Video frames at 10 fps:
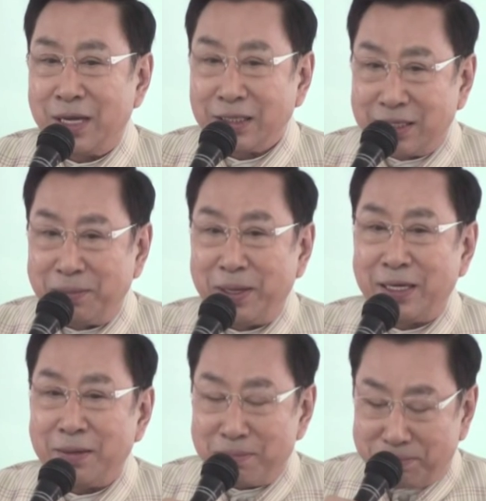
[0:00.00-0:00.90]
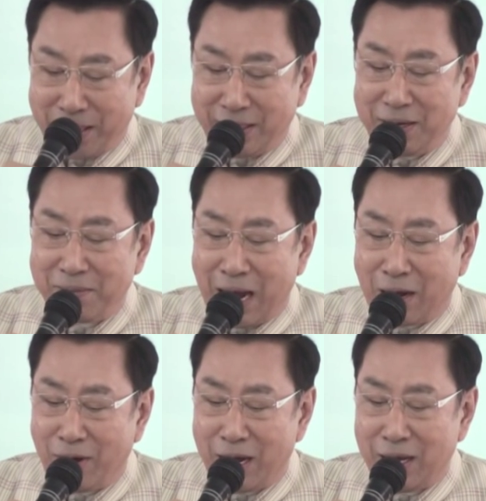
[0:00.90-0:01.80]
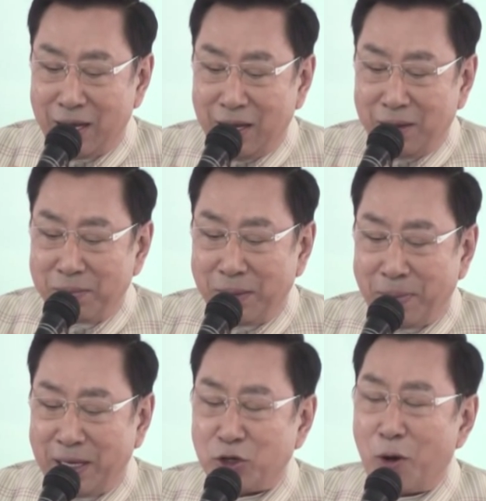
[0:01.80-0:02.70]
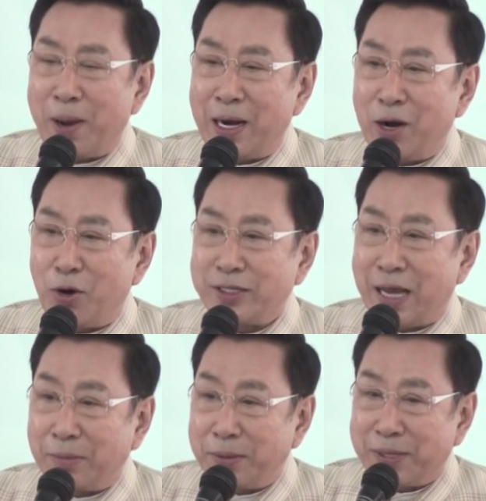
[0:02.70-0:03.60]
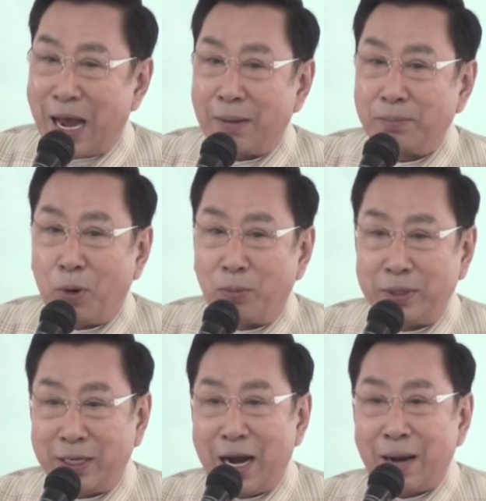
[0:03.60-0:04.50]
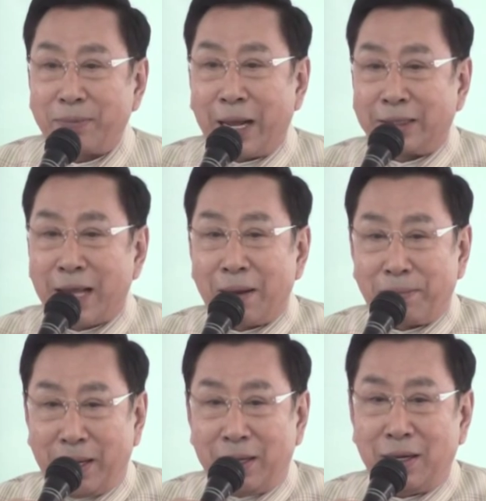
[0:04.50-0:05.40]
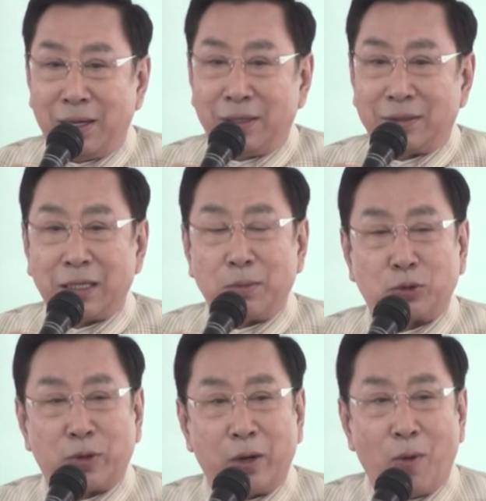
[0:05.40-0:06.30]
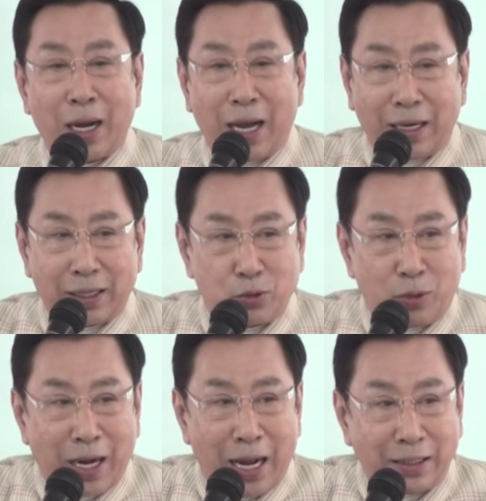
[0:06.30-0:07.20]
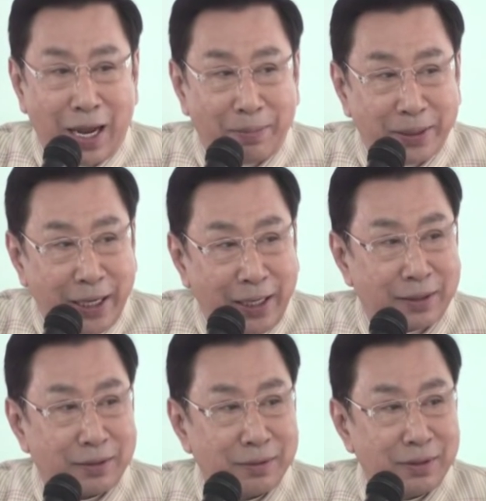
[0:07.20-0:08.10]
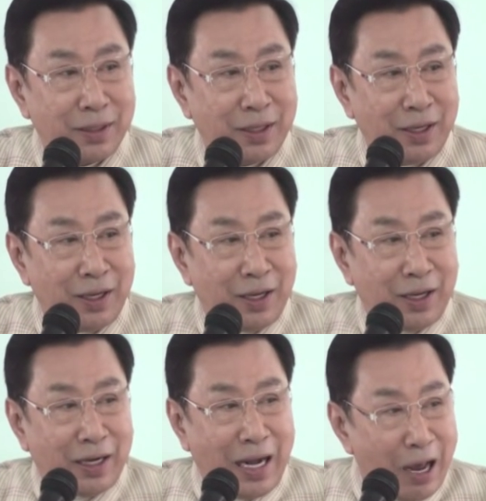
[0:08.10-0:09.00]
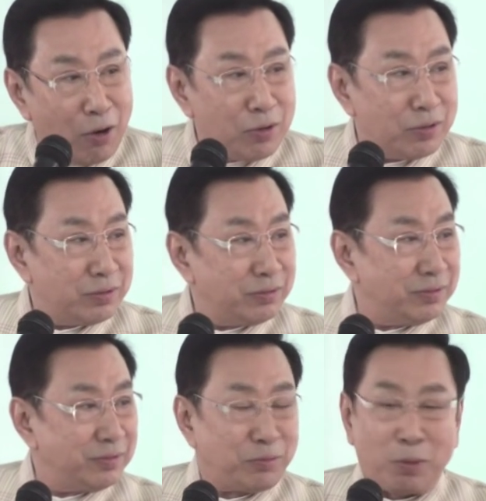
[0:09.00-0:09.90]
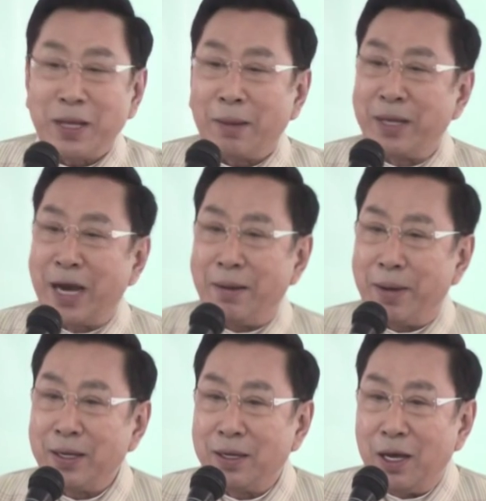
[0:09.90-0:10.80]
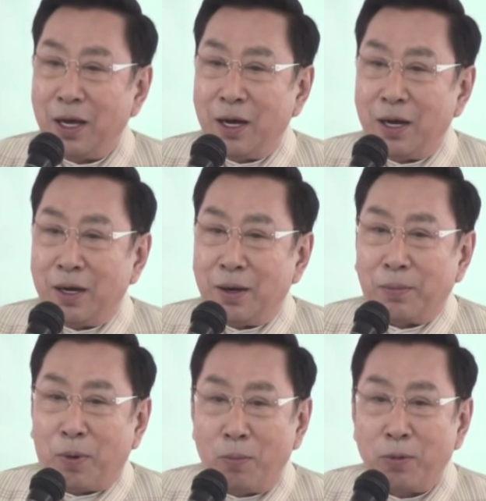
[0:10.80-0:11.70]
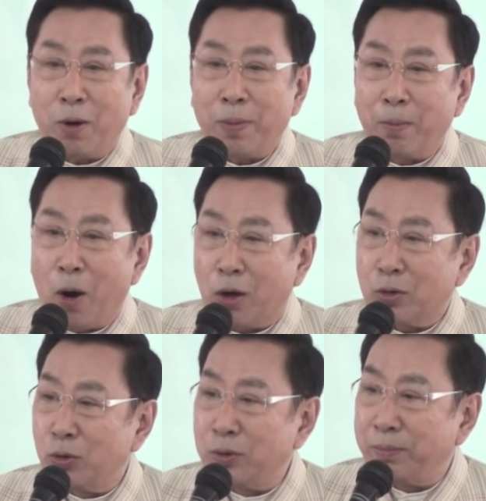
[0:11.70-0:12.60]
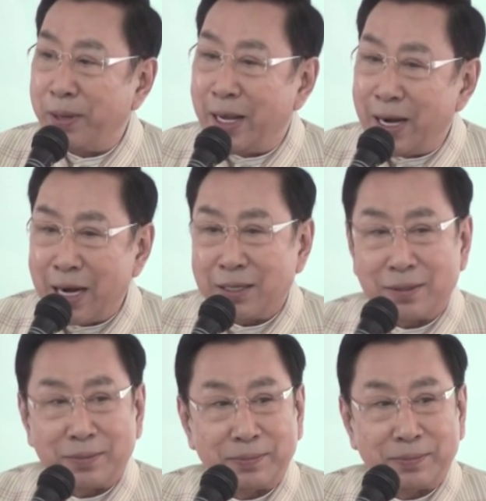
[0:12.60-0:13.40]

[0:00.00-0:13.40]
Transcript: นั่นคือมีที่เป็นที่มาว่าเมื่อปีสองพันห้าร้อยสามสิบสามผมถึงได้รับแต่งตั้งเป็นรัฐมนตรีว่าการกระทรวงการต่างประเทศแล้วผมทำยังไงไหมผมก็ไปบอกคุณปียะนัท